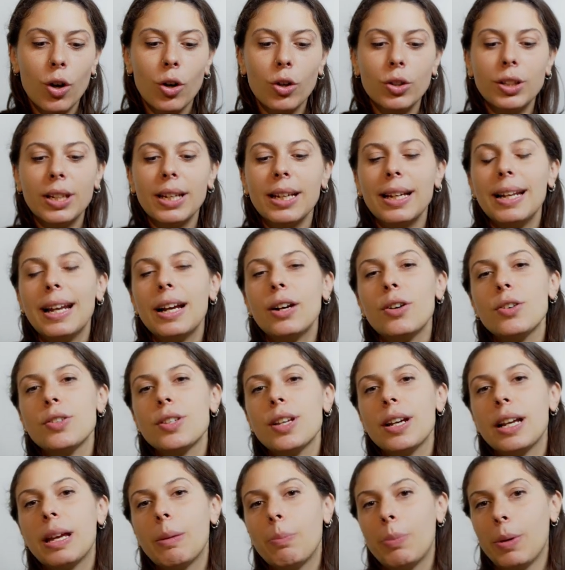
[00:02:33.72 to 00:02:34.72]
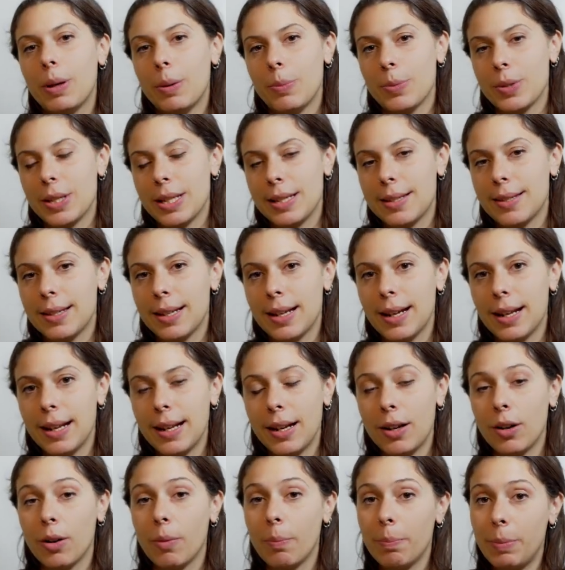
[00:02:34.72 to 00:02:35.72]
Otra de las cosas que podemos hacer
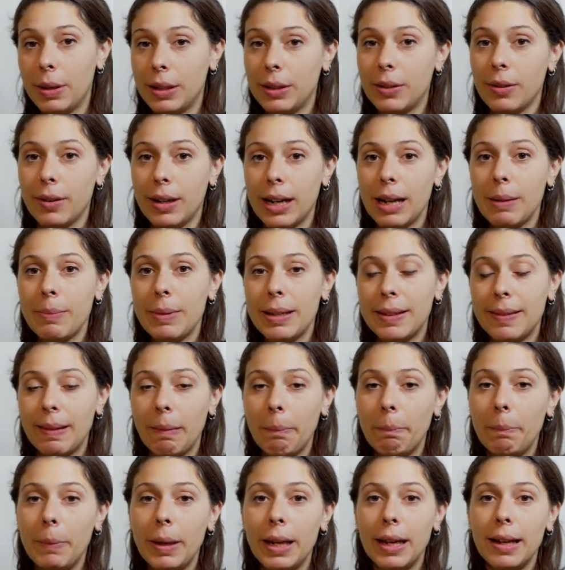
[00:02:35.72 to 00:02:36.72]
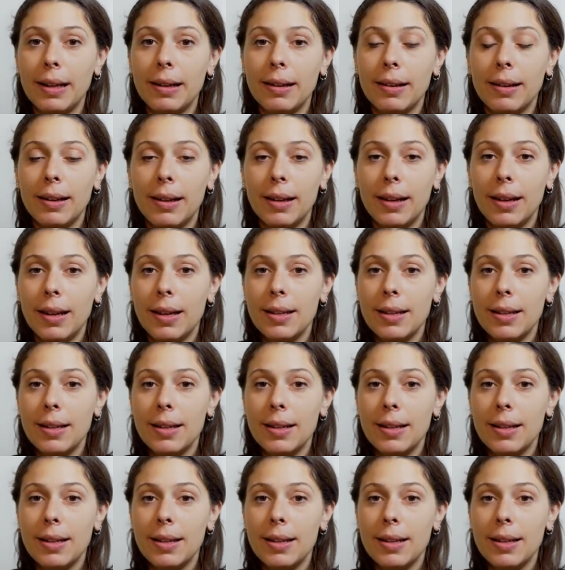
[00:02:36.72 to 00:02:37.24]
es con pictogramas también